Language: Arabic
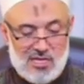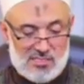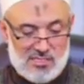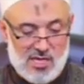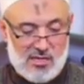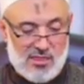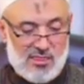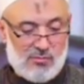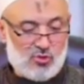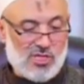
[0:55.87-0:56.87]
على ديار
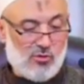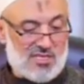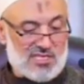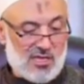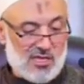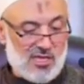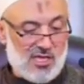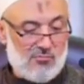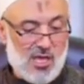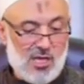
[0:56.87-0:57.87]
ثمود
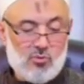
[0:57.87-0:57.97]
ومساكنهم